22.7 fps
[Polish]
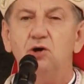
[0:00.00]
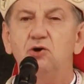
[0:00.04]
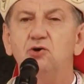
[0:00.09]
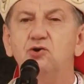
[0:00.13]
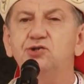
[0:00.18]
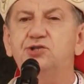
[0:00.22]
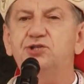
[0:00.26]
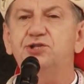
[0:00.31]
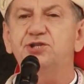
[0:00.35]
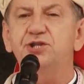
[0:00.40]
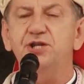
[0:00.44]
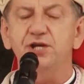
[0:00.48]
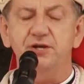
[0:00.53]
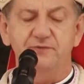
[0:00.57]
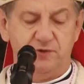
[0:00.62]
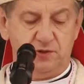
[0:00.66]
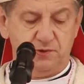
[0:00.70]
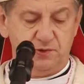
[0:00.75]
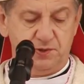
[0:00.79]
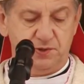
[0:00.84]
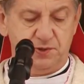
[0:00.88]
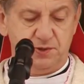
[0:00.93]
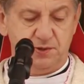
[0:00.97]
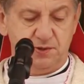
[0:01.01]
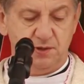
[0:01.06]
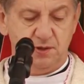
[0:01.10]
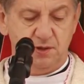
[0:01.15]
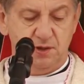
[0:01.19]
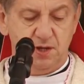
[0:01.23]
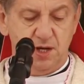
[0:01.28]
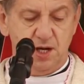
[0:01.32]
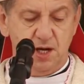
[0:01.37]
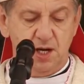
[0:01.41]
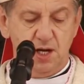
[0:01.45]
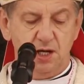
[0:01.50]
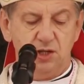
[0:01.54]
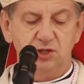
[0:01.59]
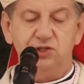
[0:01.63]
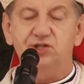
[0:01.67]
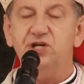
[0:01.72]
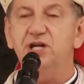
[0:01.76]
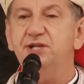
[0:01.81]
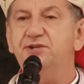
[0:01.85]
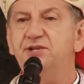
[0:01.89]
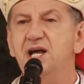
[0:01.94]
Uczciwość,
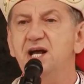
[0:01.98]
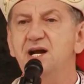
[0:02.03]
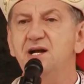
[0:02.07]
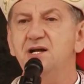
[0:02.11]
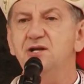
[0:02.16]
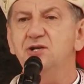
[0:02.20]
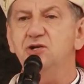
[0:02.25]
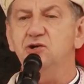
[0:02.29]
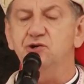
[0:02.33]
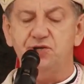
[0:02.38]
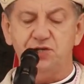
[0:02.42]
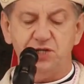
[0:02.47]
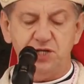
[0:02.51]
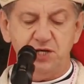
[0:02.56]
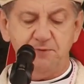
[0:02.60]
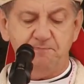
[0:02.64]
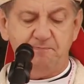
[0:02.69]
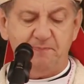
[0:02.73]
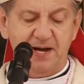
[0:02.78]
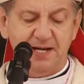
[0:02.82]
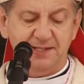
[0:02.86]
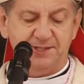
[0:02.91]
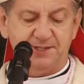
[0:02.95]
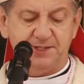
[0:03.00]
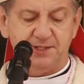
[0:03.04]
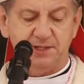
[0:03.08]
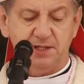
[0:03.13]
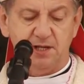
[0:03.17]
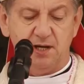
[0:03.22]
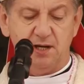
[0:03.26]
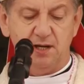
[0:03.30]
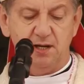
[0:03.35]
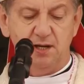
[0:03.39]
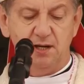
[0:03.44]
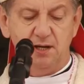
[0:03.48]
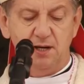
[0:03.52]
rzetelność i pasja,